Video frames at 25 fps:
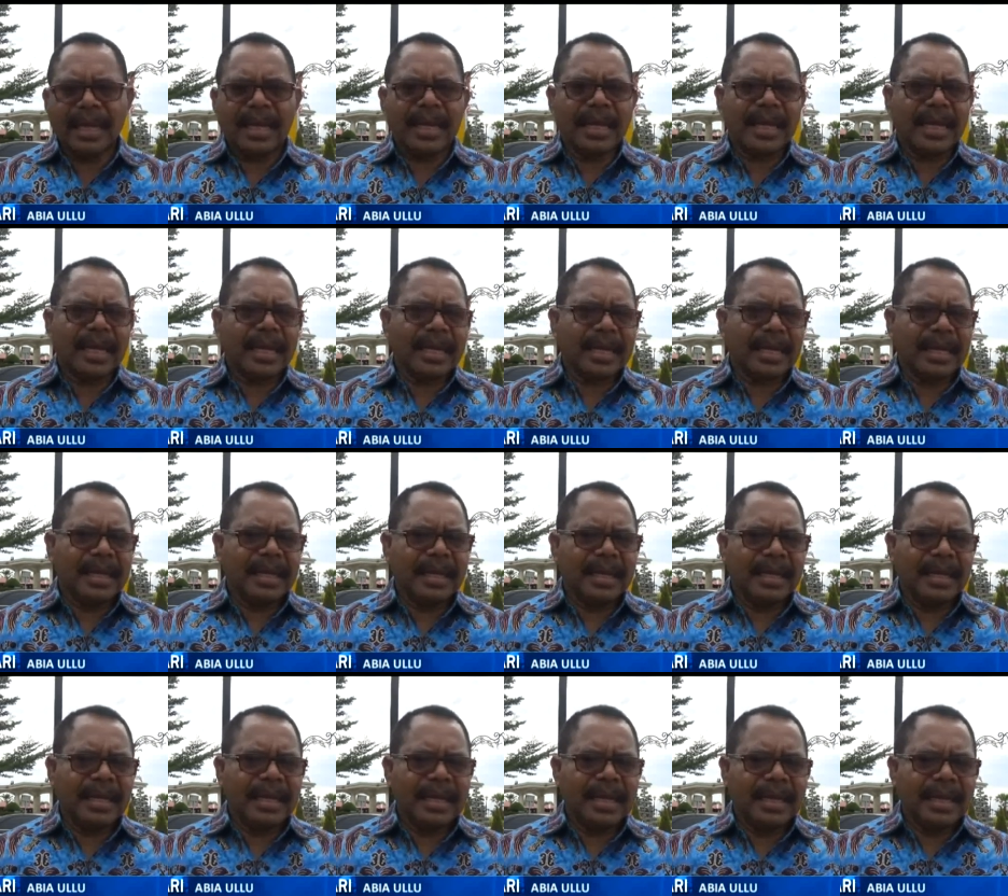Nah,
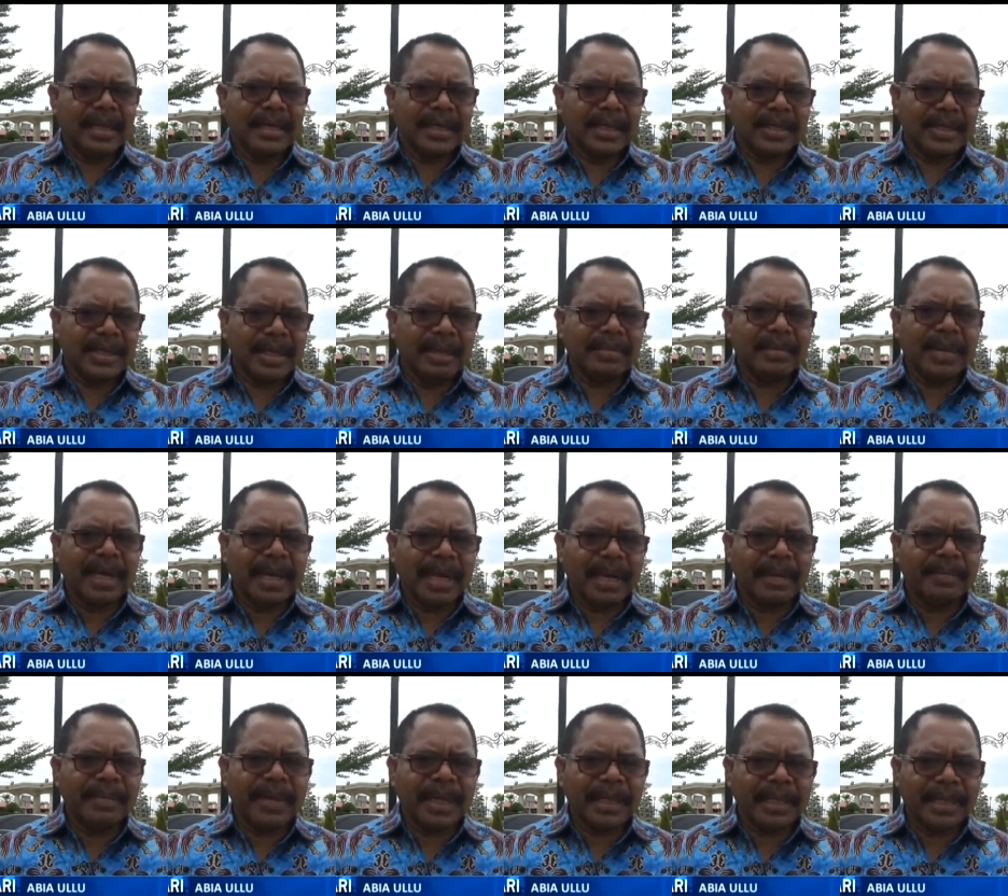itu yang
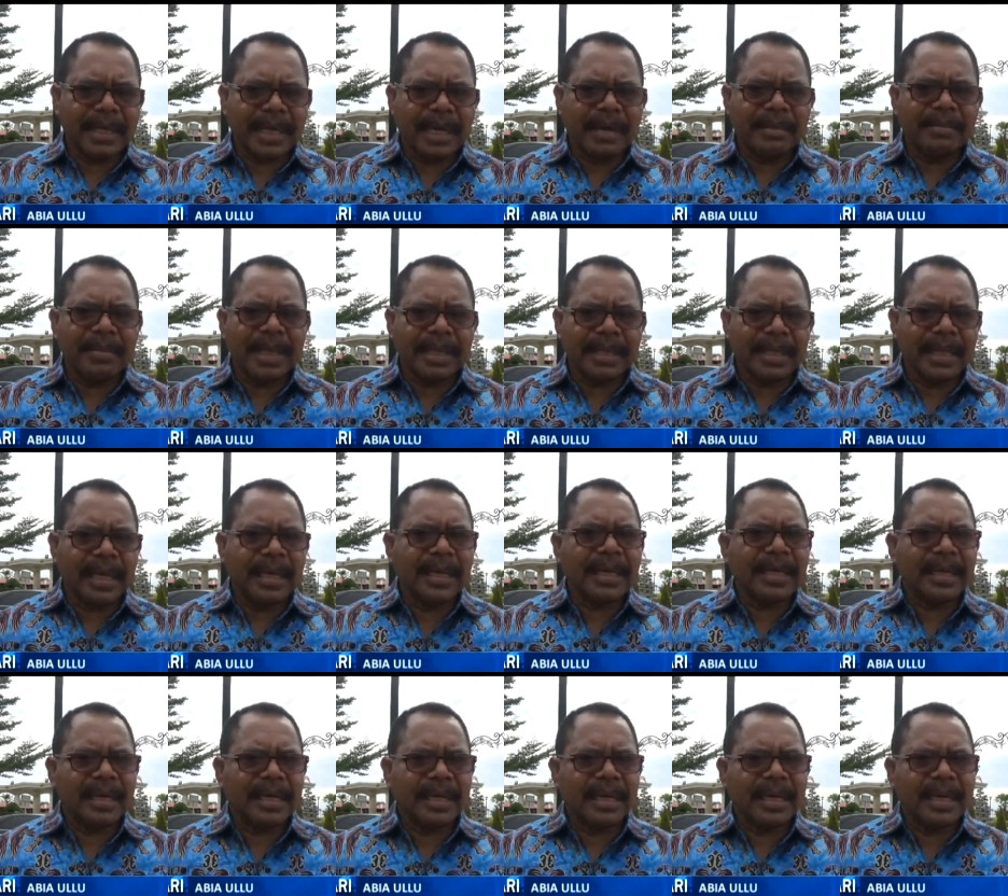mengalami
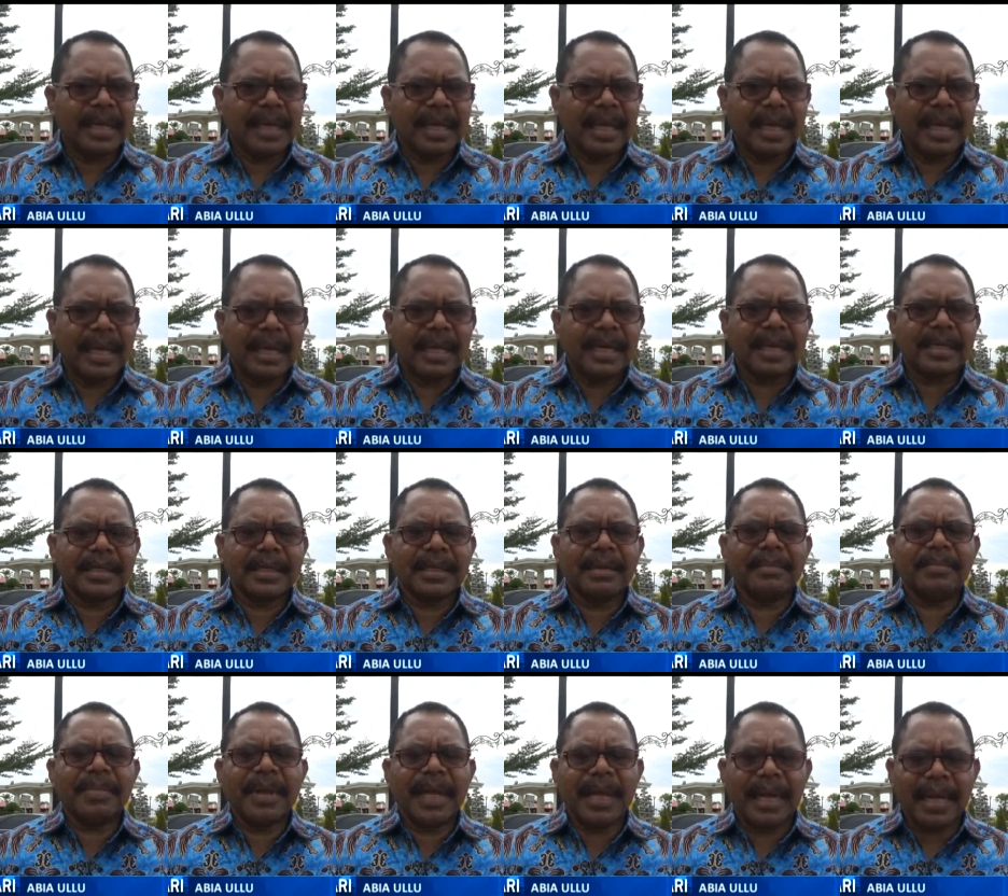keterlambatan Akhirnya
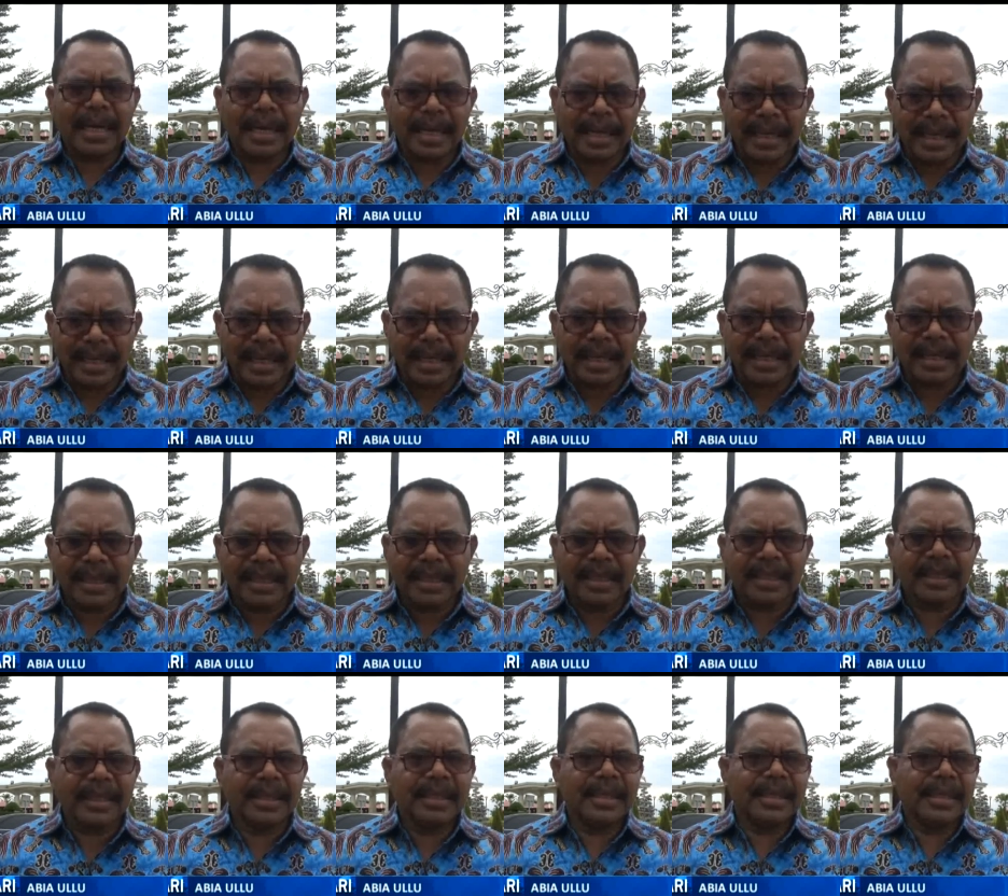sampai hari ini
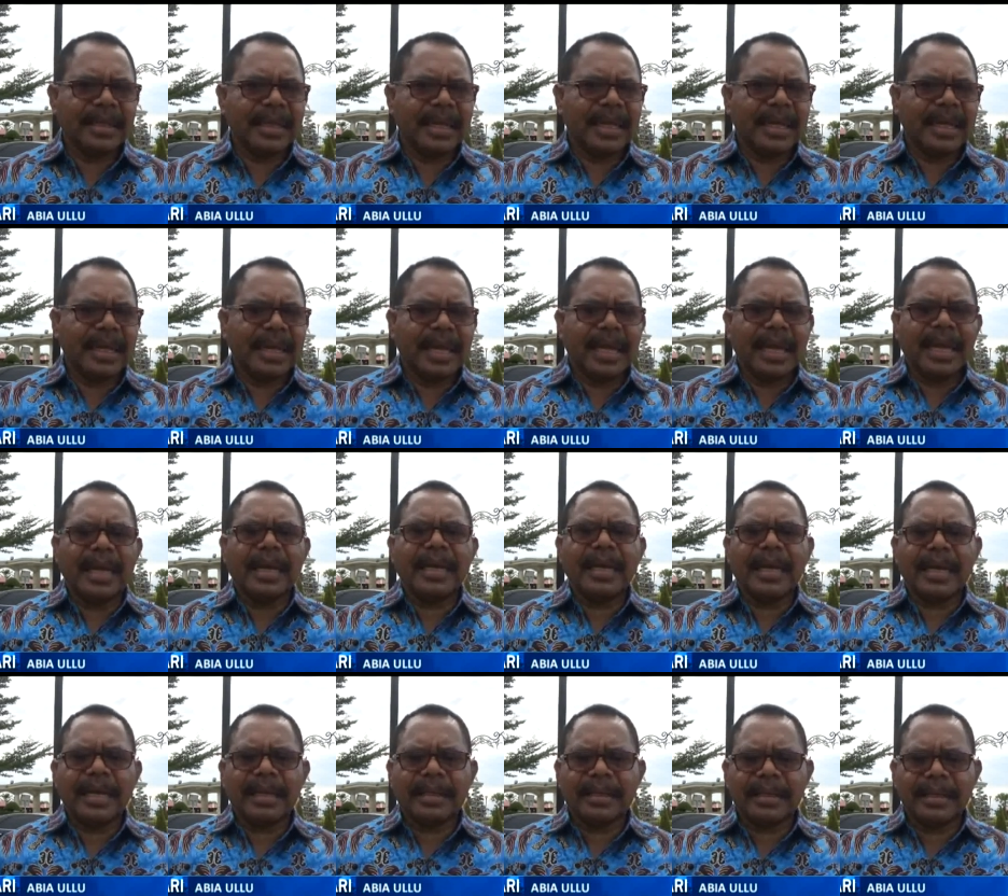ya, ada
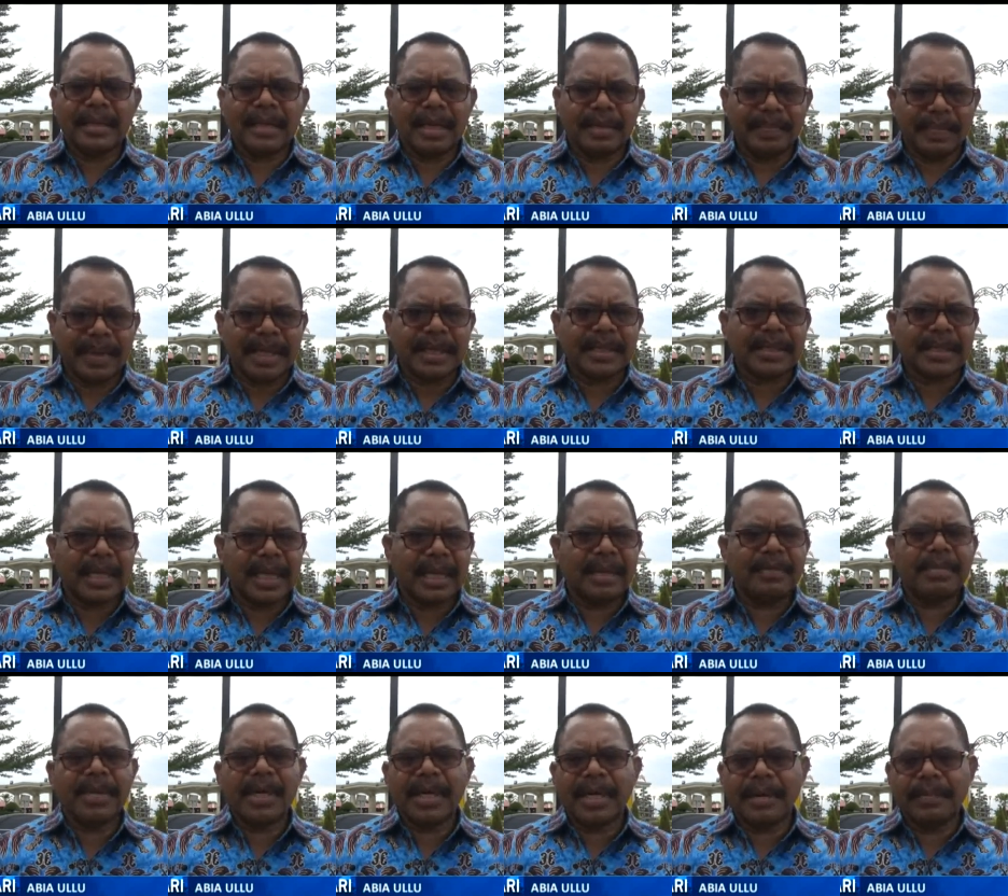yang terpaksa
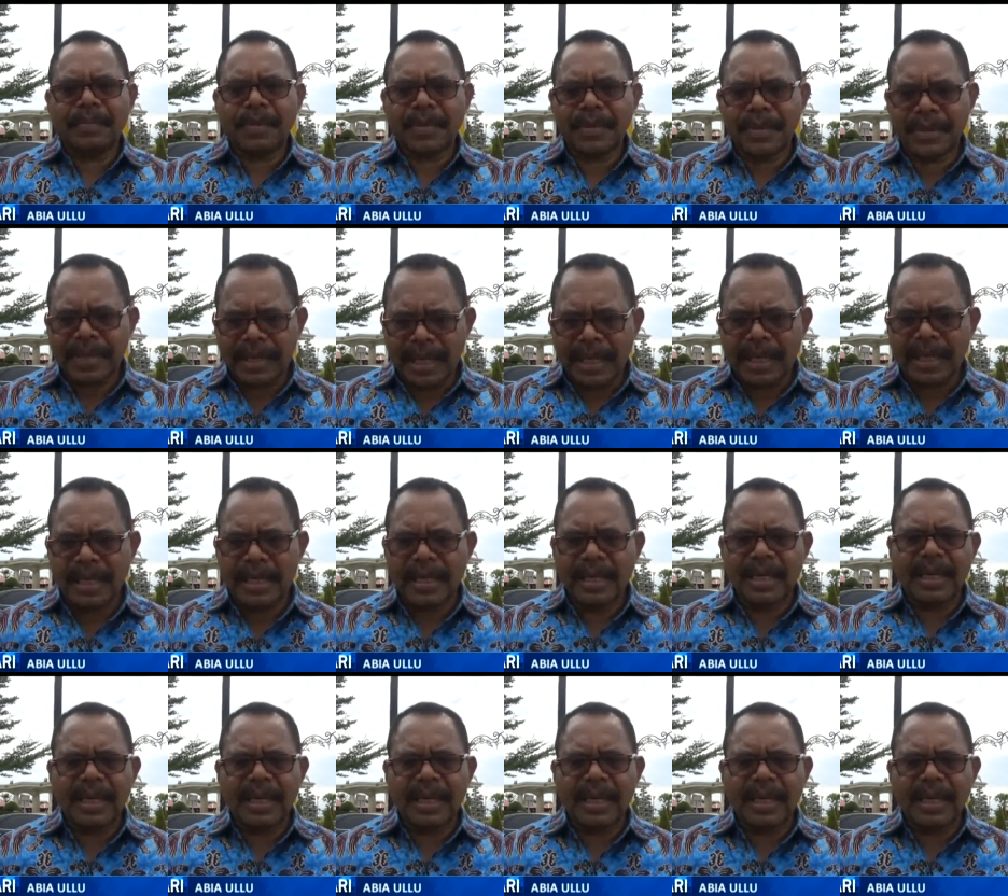ambil keputusan